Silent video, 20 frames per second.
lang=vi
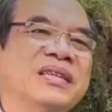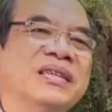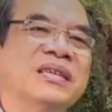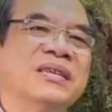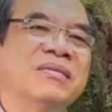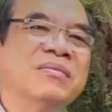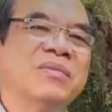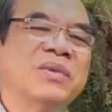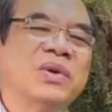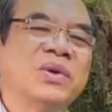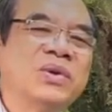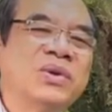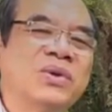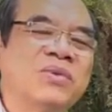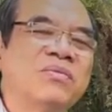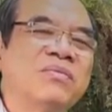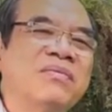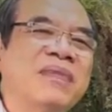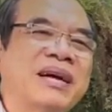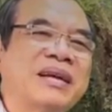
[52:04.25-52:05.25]
tật nói hành nói
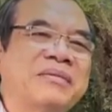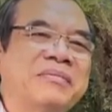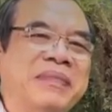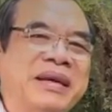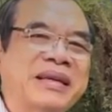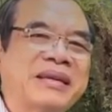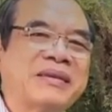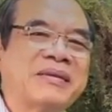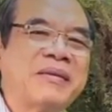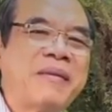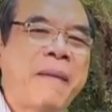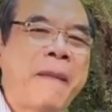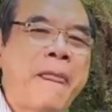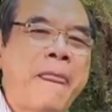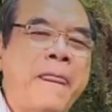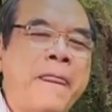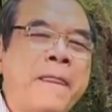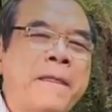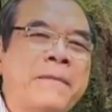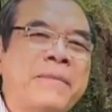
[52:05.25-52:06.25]
xấu.
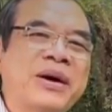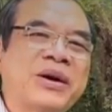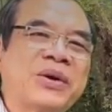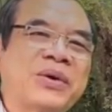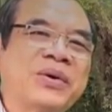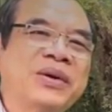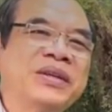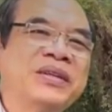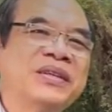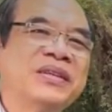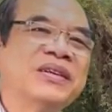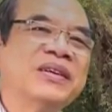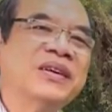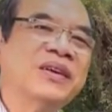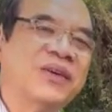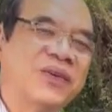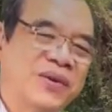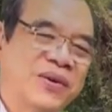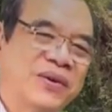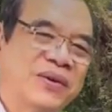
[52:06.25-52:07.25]
Mà
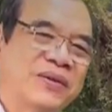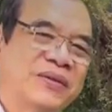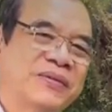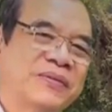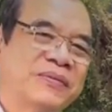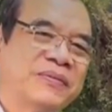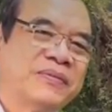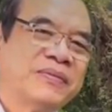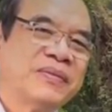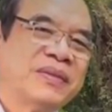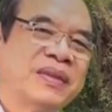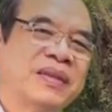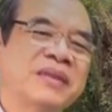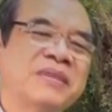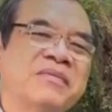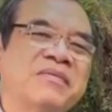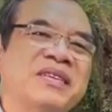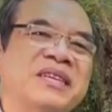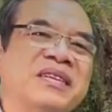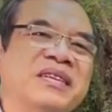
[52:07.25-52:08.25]
cái nói
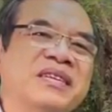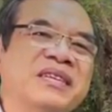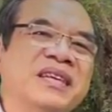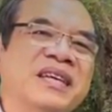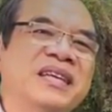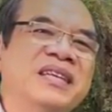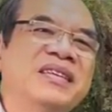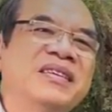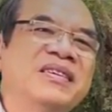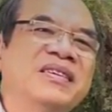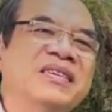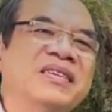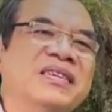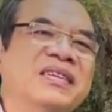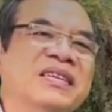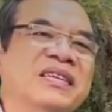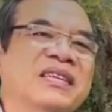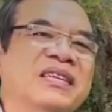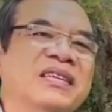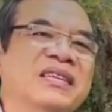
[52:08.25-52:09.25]
hành nói xấu nó kéo
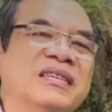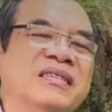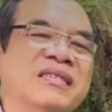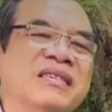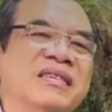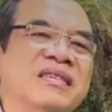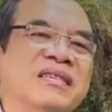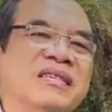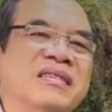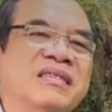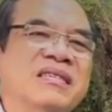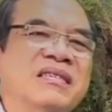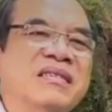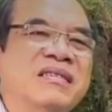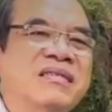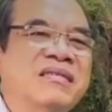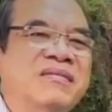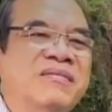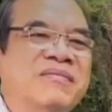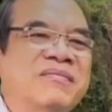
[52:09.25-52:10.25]
bè kéo đảng,
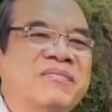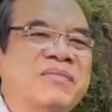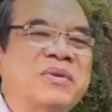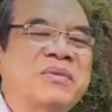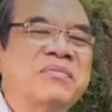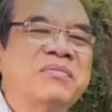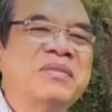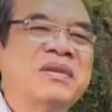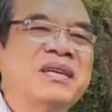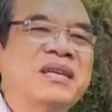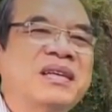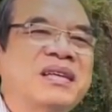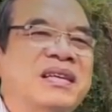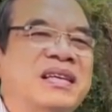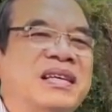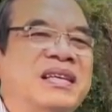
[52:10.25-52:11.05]
nó kinh lắm,